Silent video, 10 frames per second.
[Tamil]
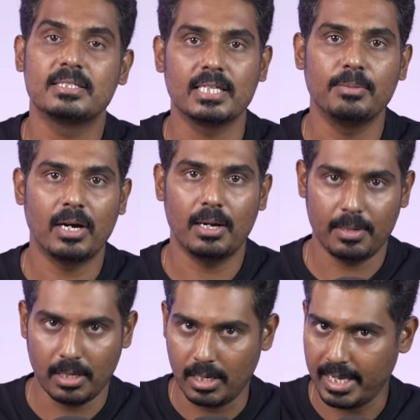சினிமா
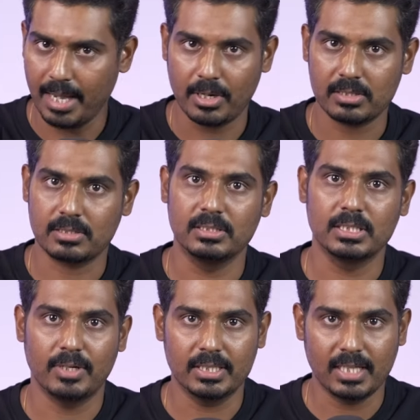
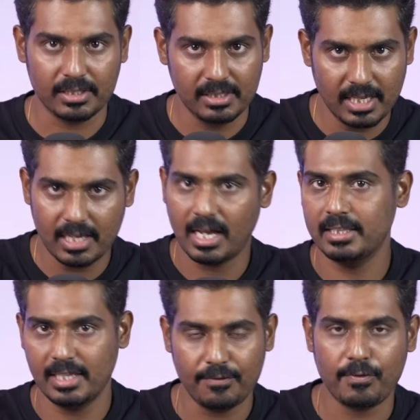கேமராஸ்லேருந்து வந்த அந்த
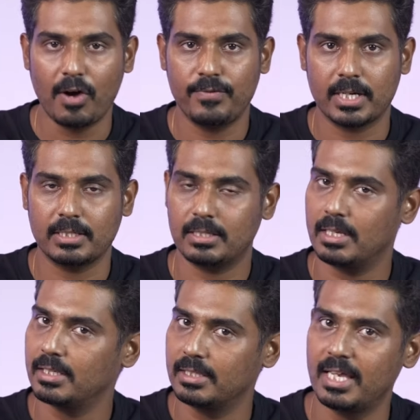அதே ஃபார்ம் ஃபேக்டர்
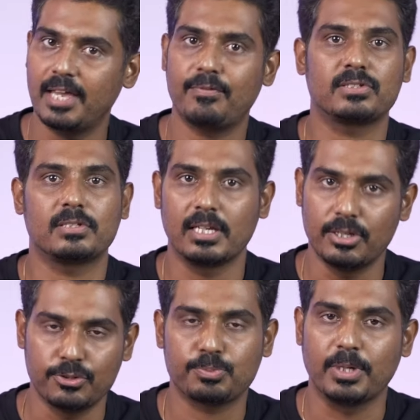தான் இந்த எஃப்எக்ஸ் த்ரீயில் யூஸ்